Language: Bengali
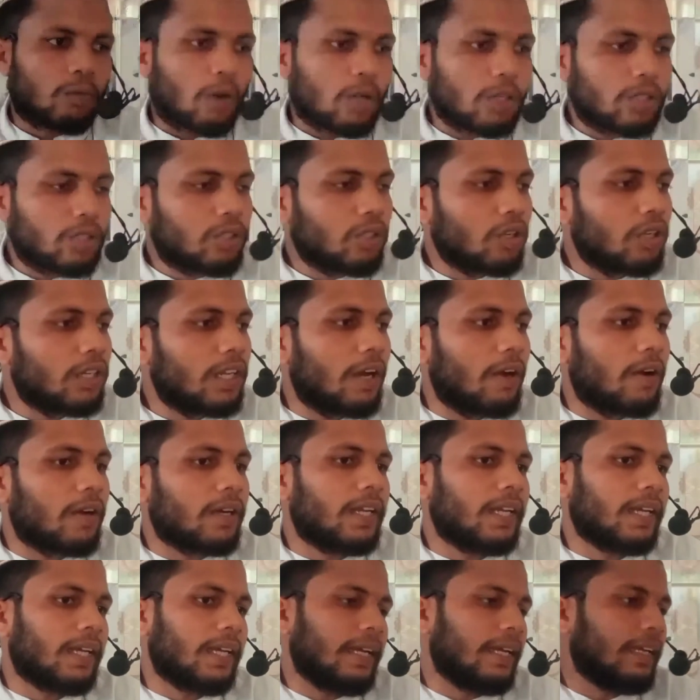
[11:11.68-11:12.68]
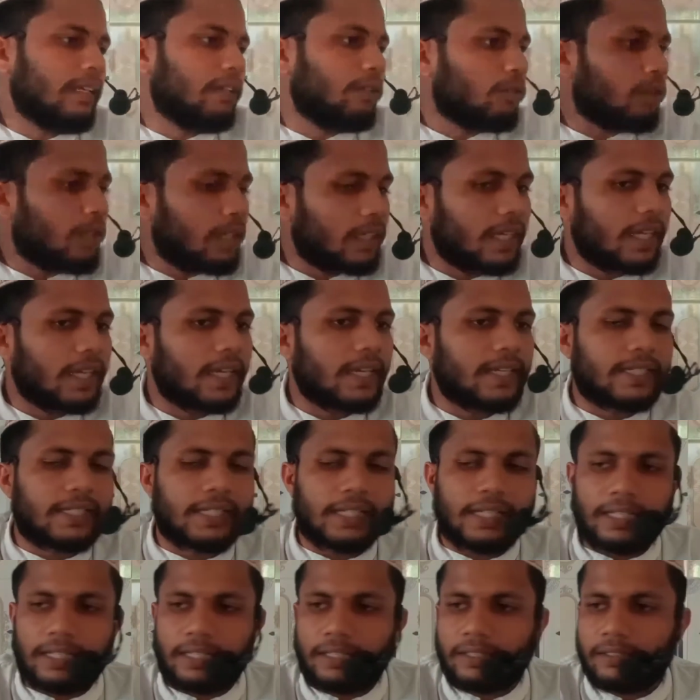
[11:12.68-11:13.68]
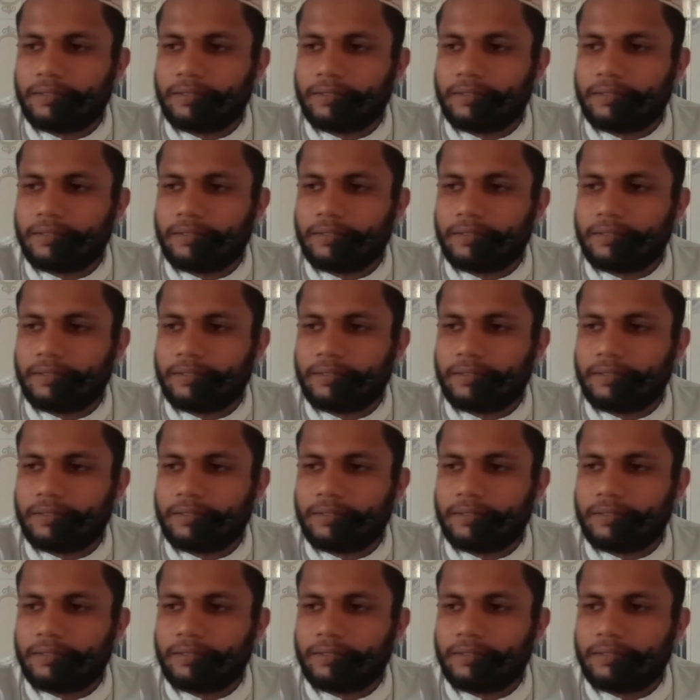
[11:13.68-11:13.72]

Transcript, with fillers: কষ্ট দেওয়া থেকে দূরে থেকেছি